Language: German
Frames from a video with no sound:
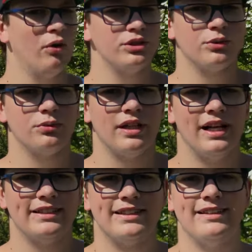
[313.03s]
Und zu guter
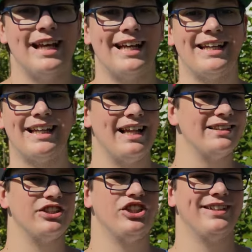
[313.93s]
Letzt der
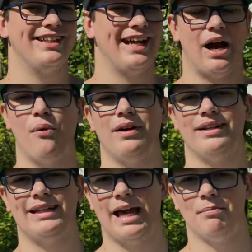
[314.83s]
klassische graue
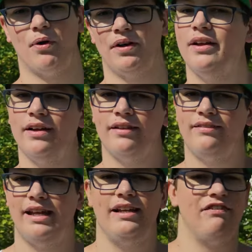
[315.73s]
Gameboy.
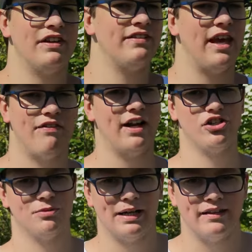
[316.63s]
Den, den wir safe alle
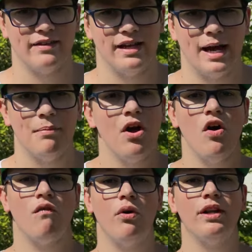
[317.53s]
schon mal gesehen haben,
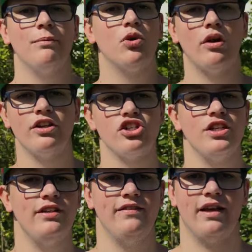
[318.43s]
wurde im goldenen
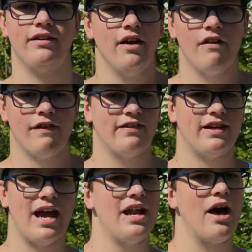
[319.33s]
Schnitt designt. Falls ihr
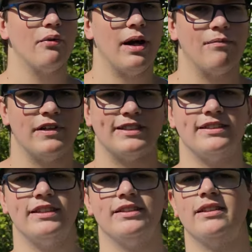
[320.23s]
keine Ahnung habt, was
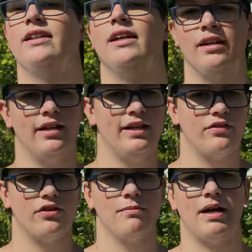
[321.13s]
das ist, lest
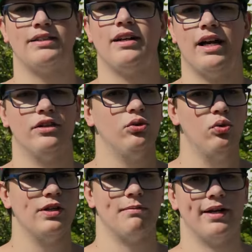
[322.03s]
euch in Mathe rein,
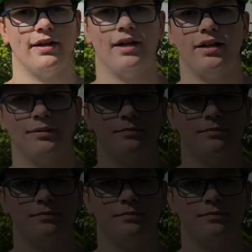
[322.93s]
googelt mal danach.